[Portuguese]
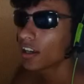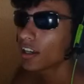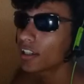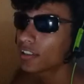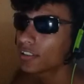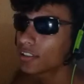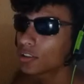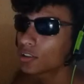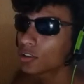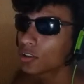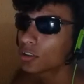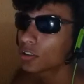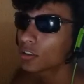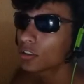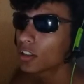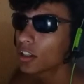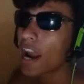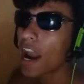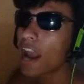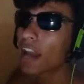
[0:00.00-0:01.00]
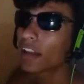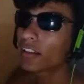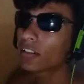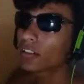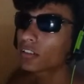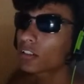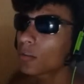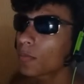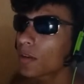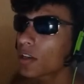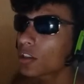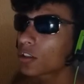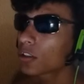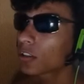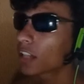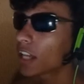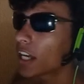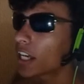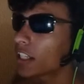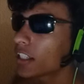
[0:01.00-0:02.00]
Esse jogo é totalmente
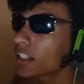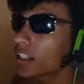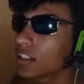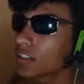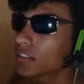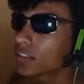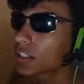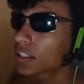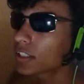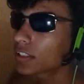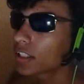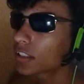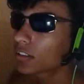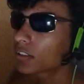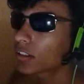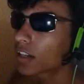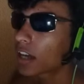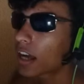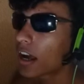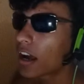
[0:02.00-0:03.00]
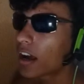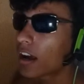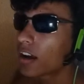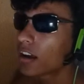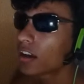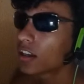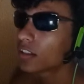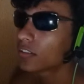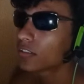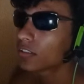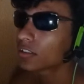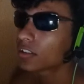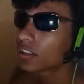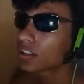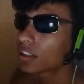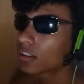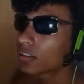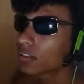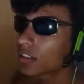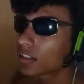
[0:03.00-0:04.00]
online. Se você quiser jogar, eu vou
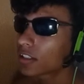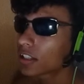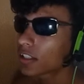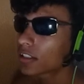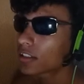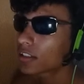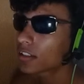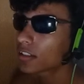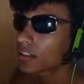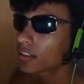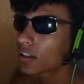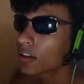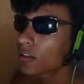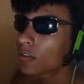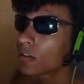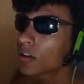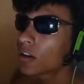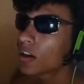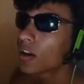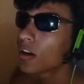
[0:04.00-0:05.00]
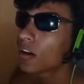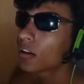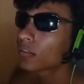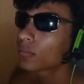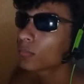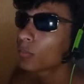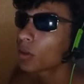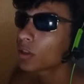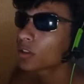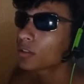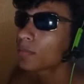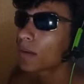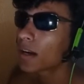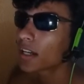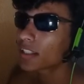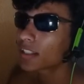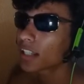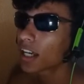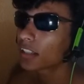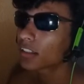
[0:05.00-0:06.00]
deixar o link na descrição. Pode
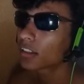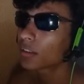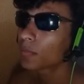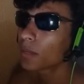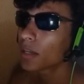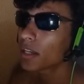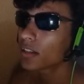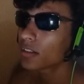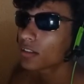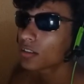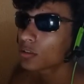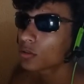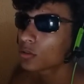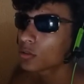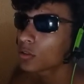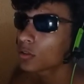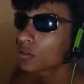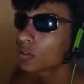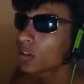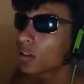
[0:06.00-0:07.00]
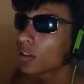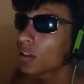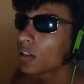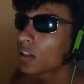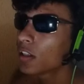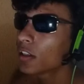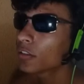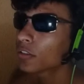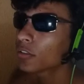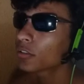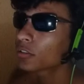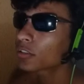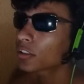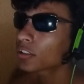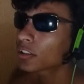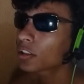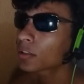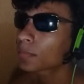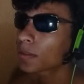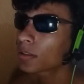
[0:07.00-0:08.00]
baixar também esse jogo. Eu não estou
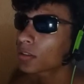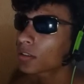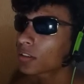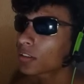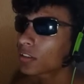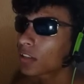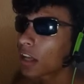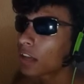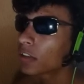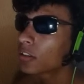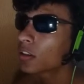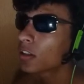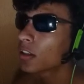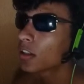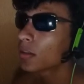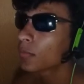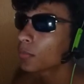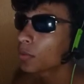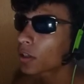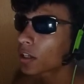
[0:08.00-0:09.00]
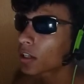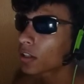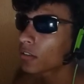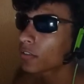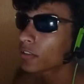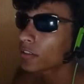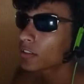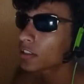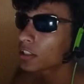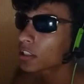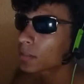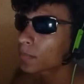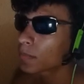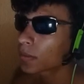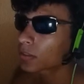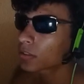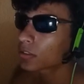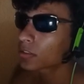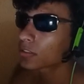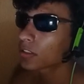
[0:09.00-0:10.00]
sendo patrocinado porque não existe
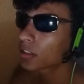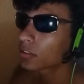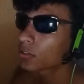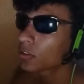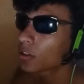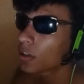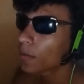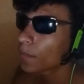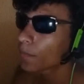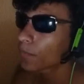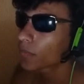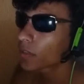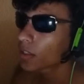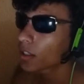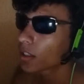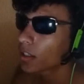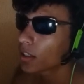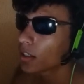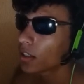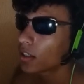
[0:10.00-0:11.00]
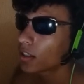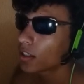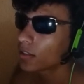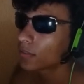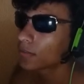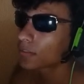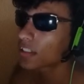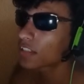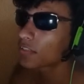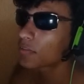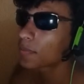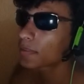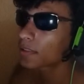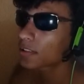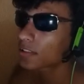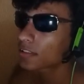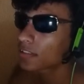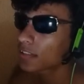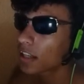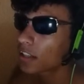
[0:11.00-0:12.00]
patrocinador. Eu nunca fui
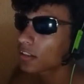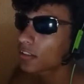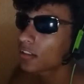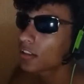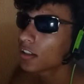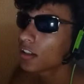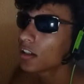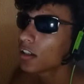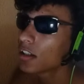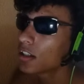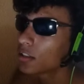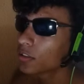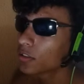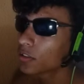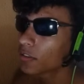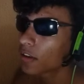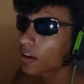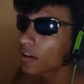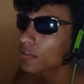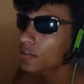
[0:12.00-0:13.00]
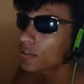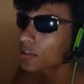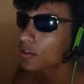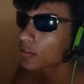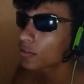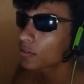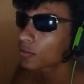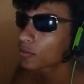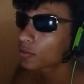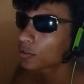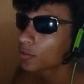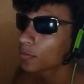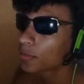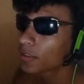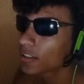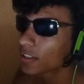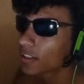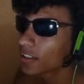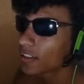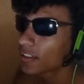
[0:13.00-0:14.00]
patrocinado. Eu não ganho dinheiro com o
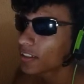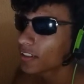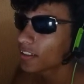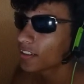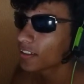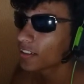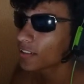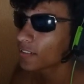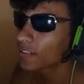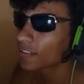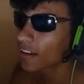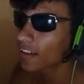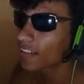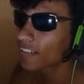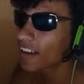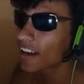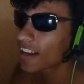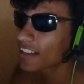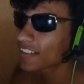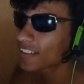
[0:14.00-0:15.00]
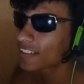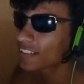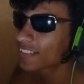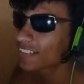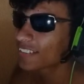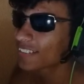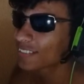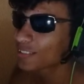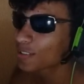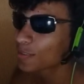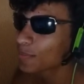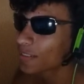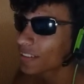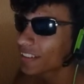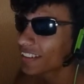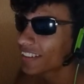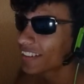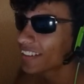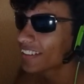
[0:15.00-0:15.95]
YouTube. Eu quero ganhar dinheiro com o YouTube.